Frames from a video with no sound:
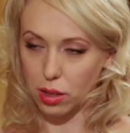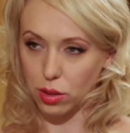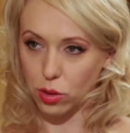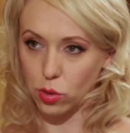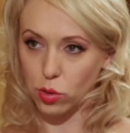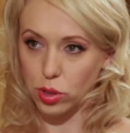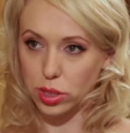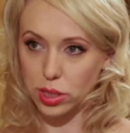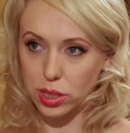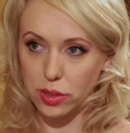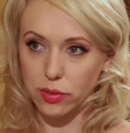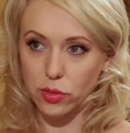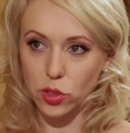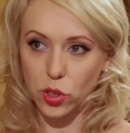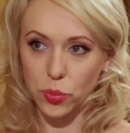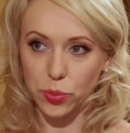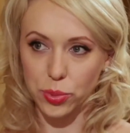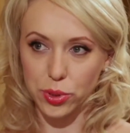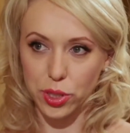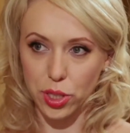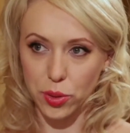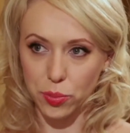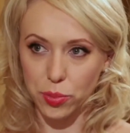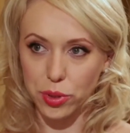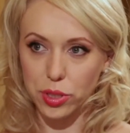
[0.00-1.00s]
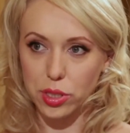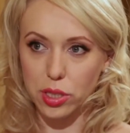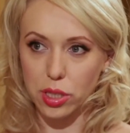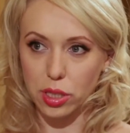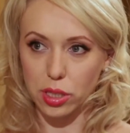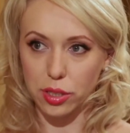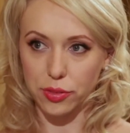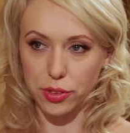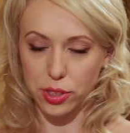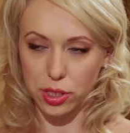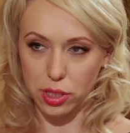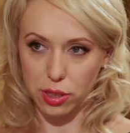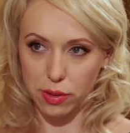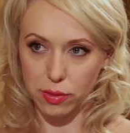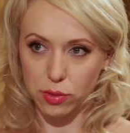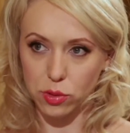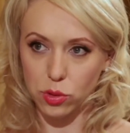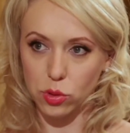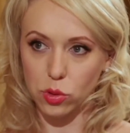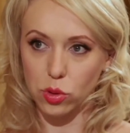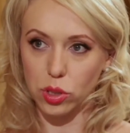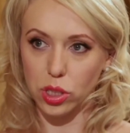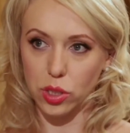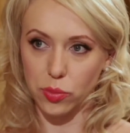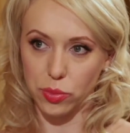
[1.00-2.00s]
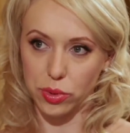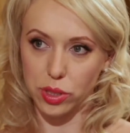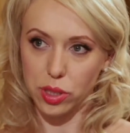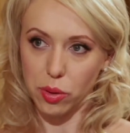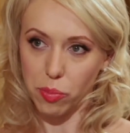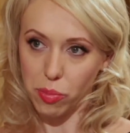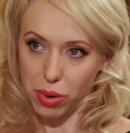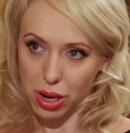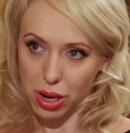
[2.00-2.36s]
Но основные потребители это все равно именно